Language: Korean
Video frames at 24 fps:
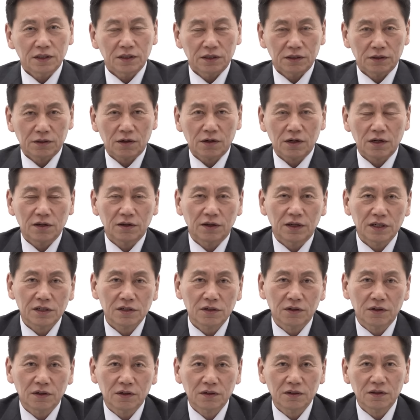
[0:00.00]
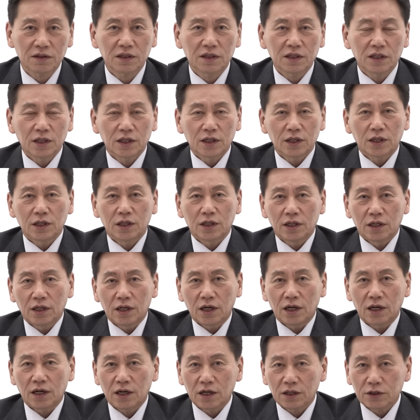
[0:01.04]
이과 관련해서
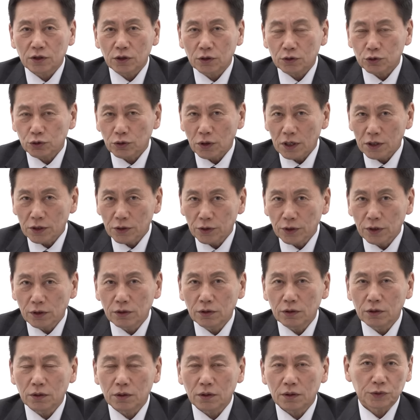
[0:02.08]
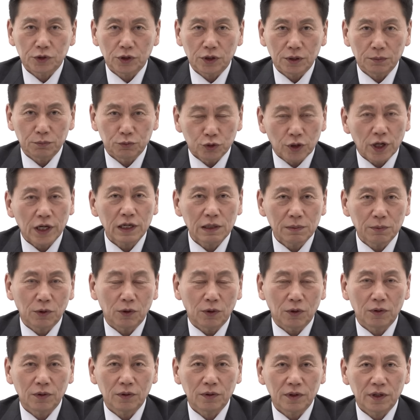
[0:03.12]
아, 격주 화요일로 저희
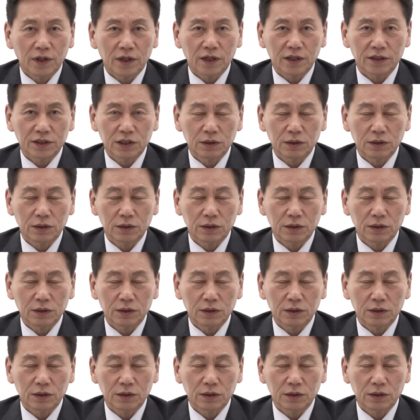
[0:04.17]
문화일보 아,